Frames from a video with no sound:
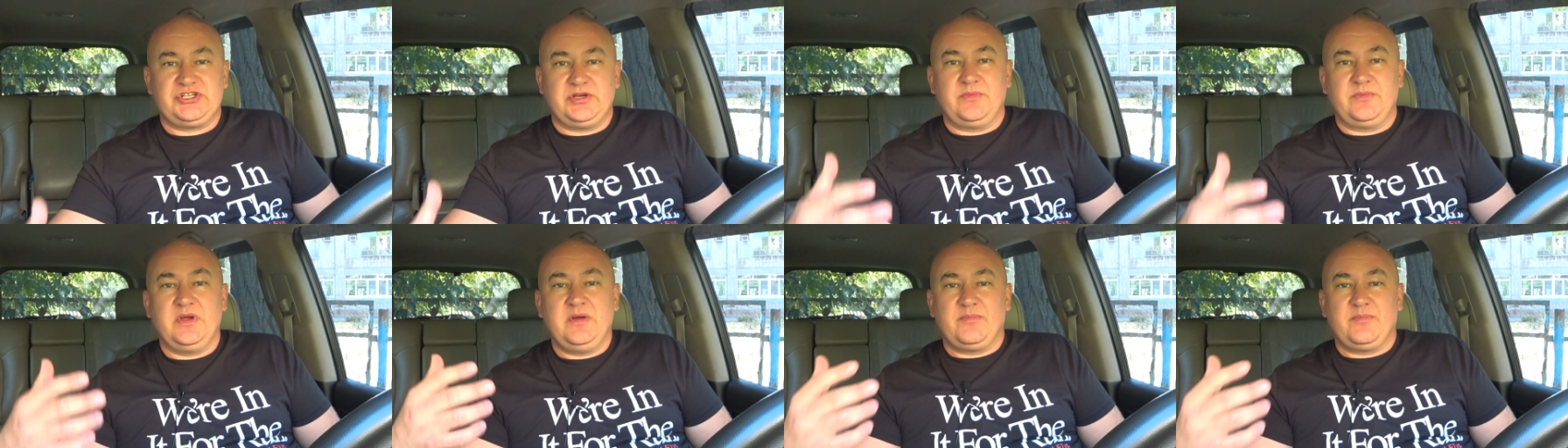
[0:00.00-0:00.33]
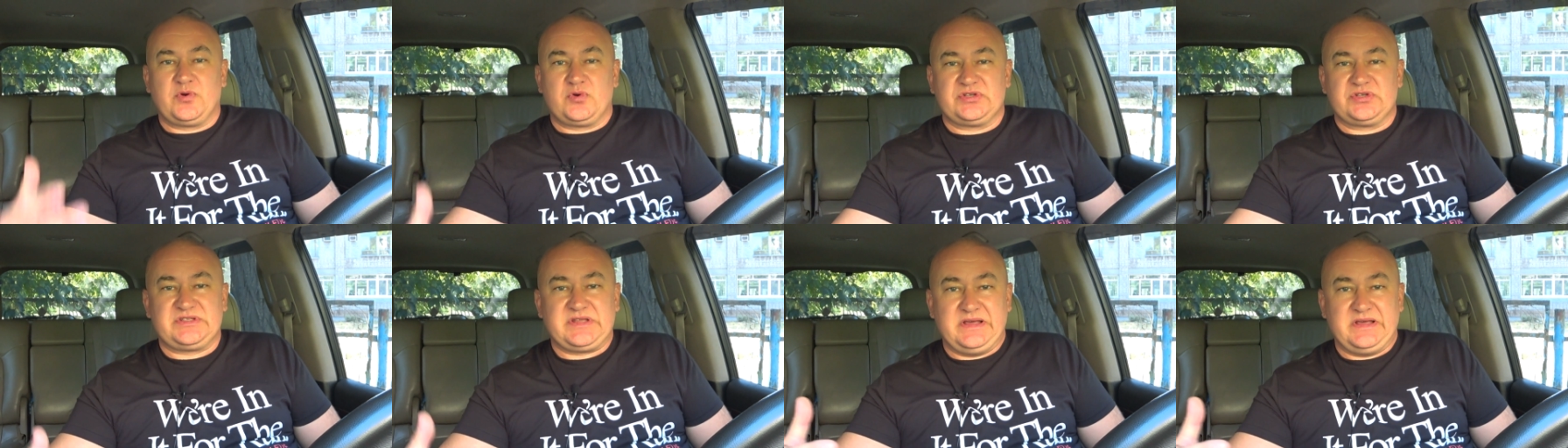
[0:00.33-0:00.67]
чем
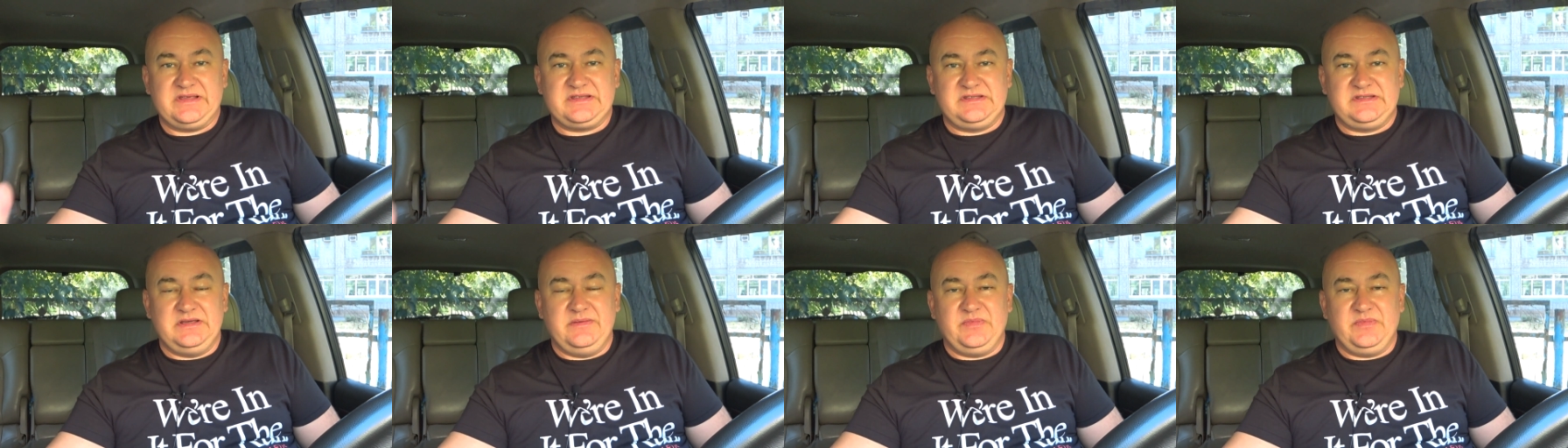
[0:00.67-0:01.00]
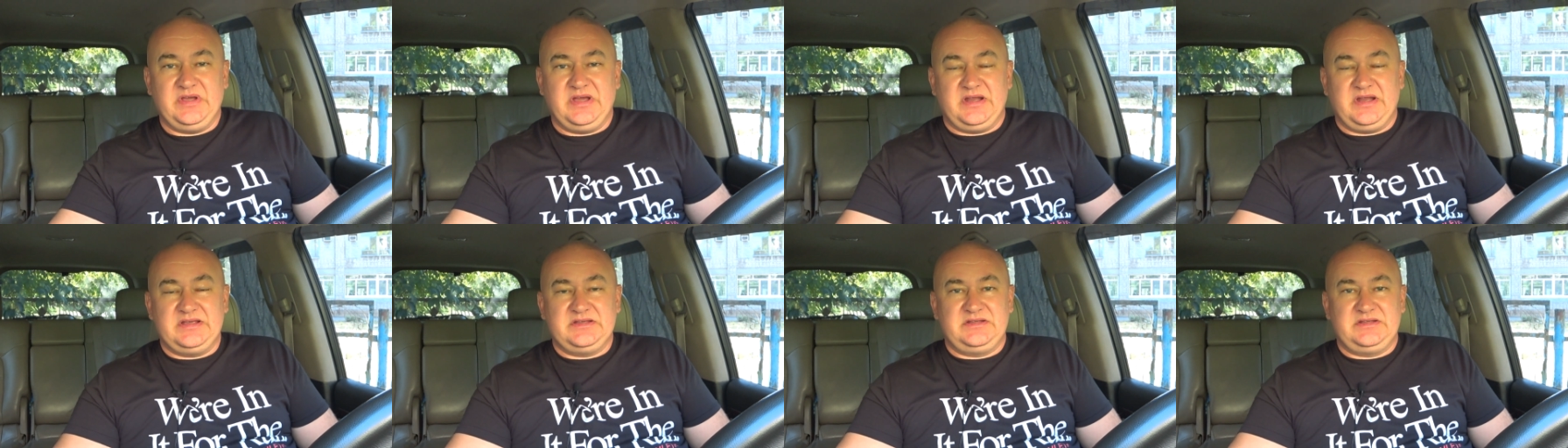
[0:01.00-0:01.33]
просто
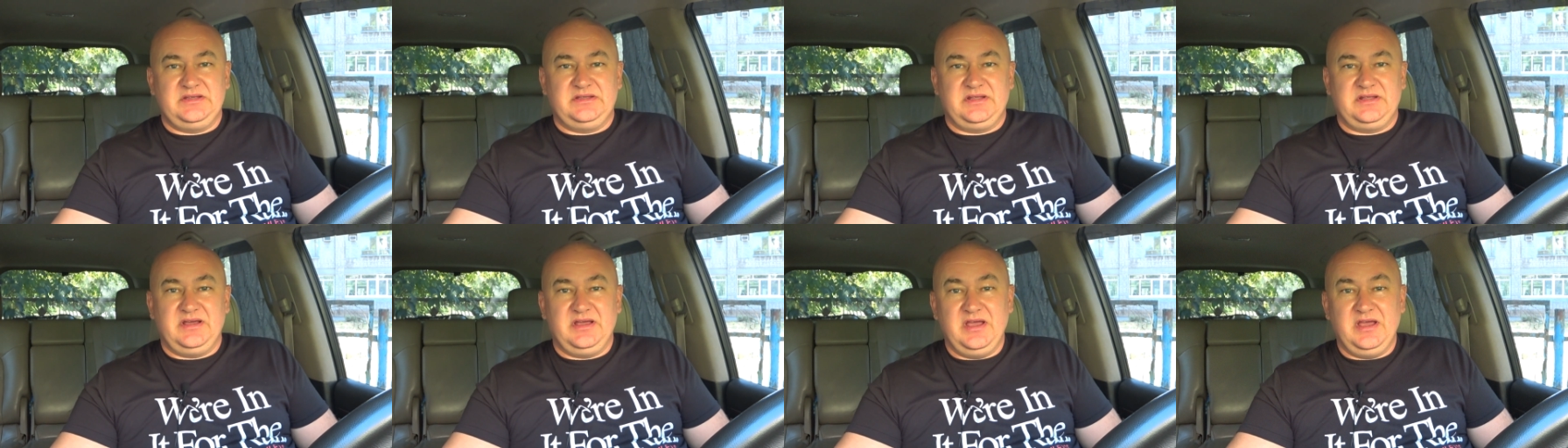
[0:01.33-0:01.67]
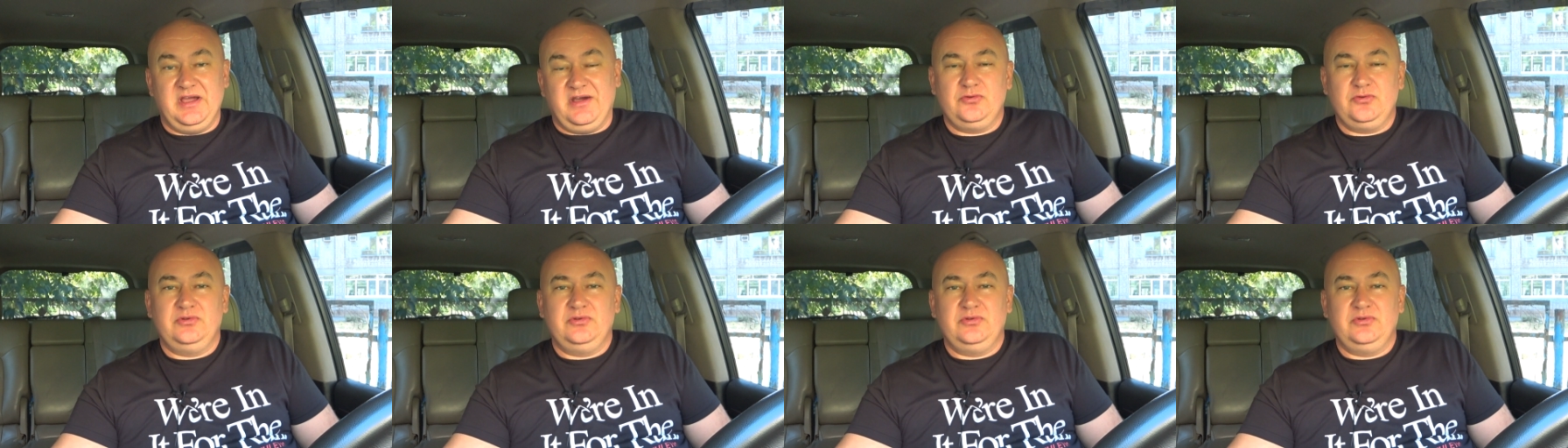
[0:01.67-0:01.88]
зимняя резина.